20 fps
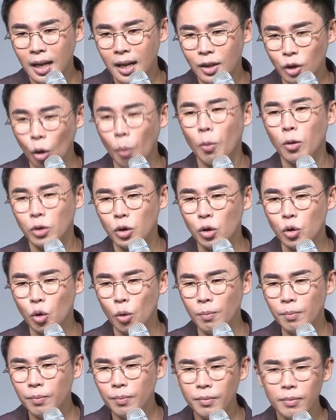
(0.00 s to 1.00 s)
너 먼저
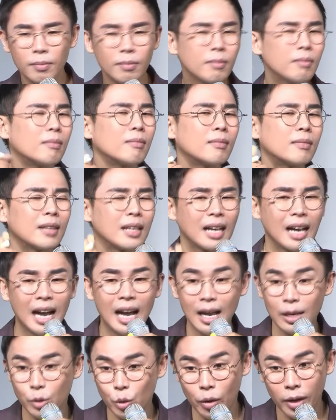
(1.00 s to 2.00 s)
좀
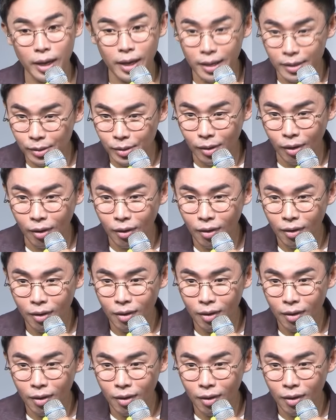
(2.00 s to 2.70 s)
가줘야겠어.